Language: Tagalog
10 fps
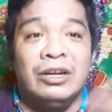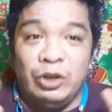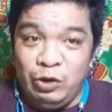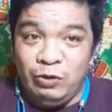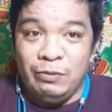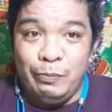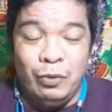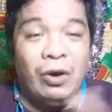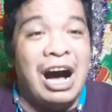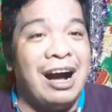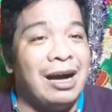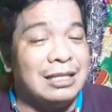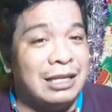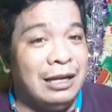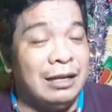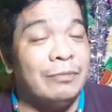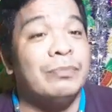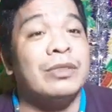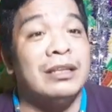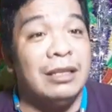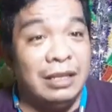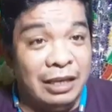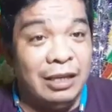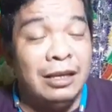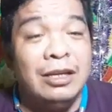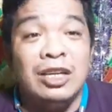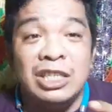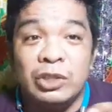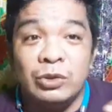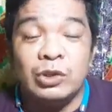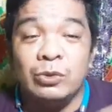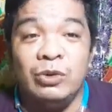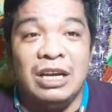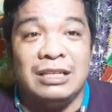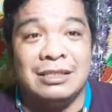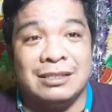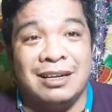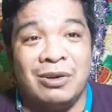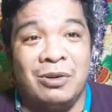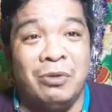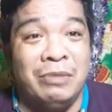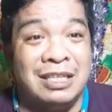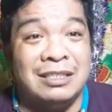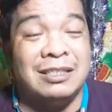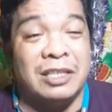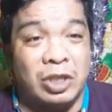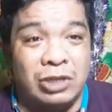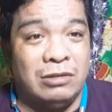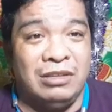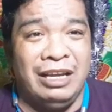yun po ang ating i susulat sa comment section.